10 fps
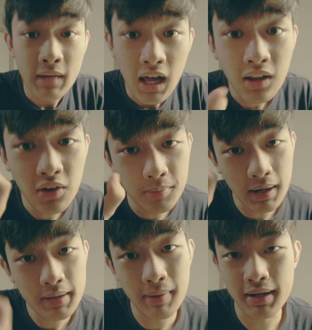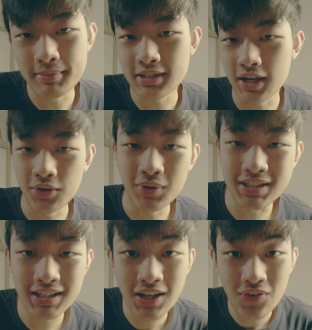Hello，e v e r y b Sky
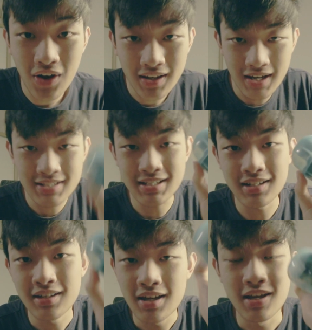One，今天又要开箱